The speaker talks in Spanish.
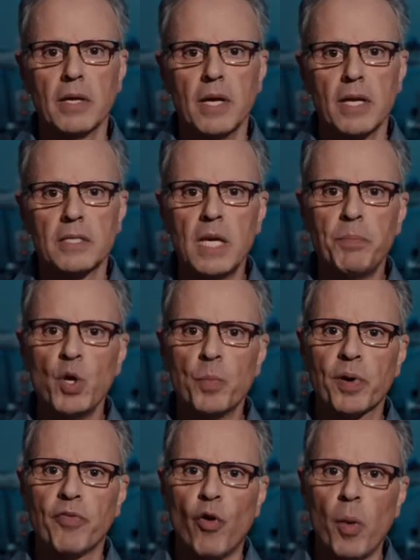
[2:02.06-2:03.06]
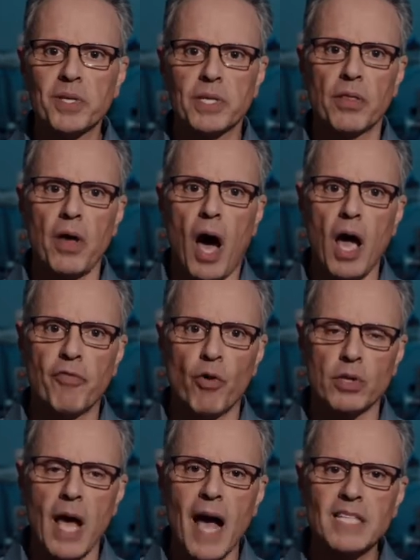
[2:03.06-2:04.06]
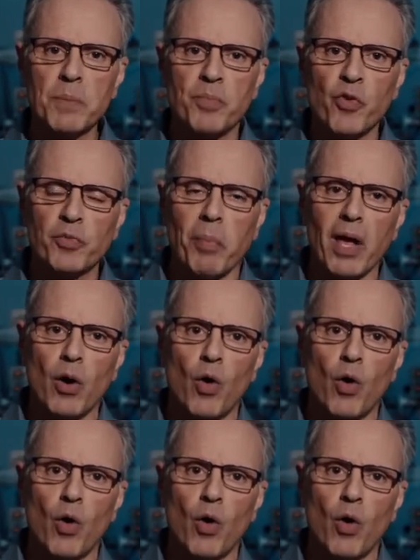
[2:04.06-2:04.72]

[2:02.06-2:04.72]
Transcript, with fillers: así que esté listo por internet para verlo.